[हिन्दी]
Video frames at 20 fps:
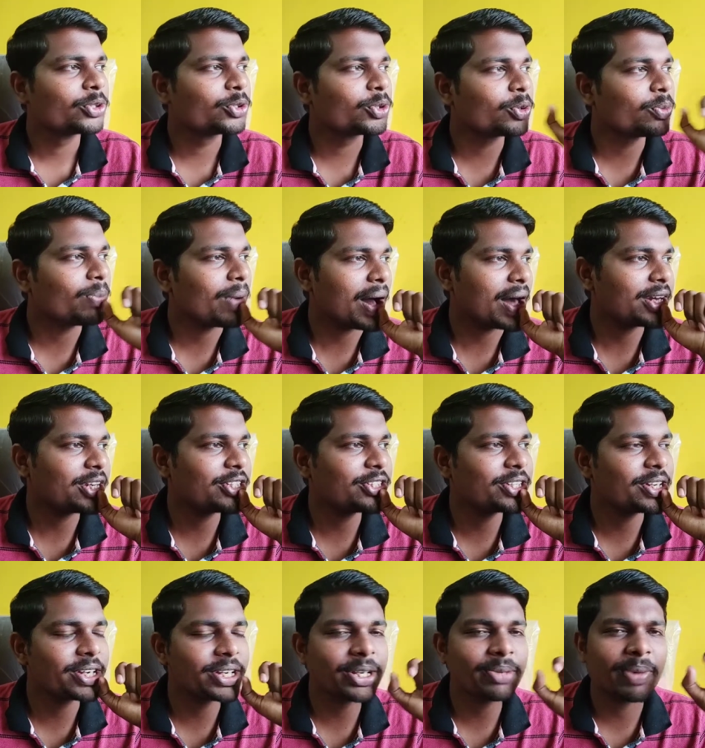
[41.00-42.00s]
तो बारिश
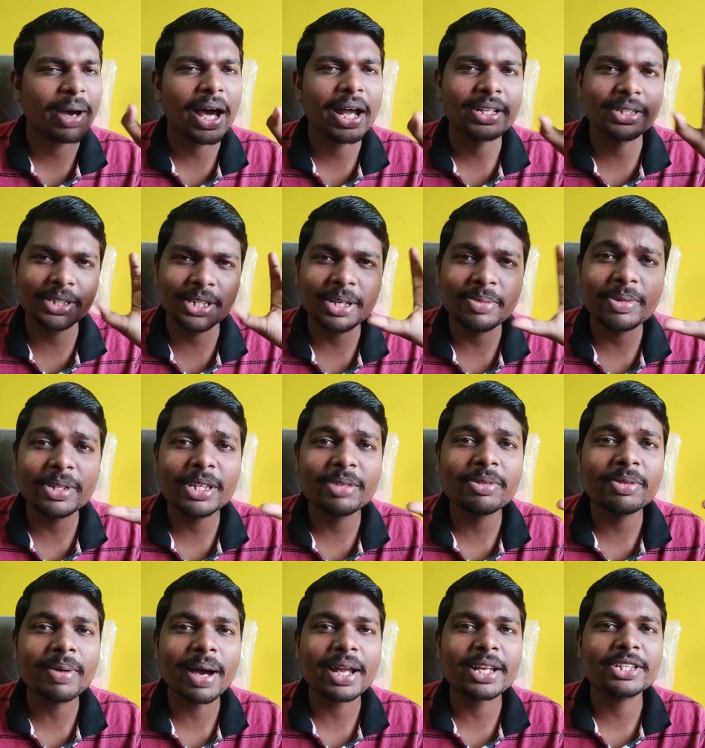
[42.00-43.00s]
चल रही है बाहर धीमी
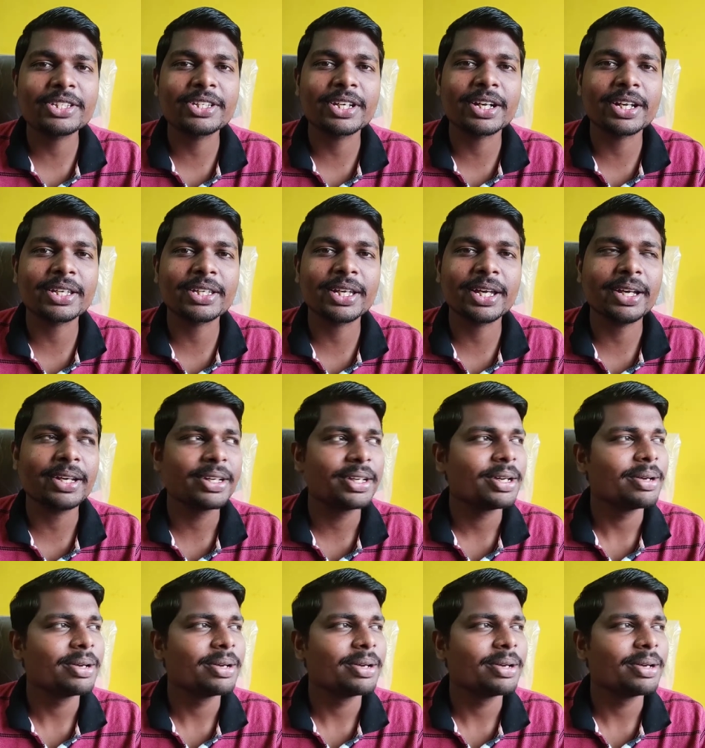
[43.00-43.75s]
धीमी बारिश चल रही है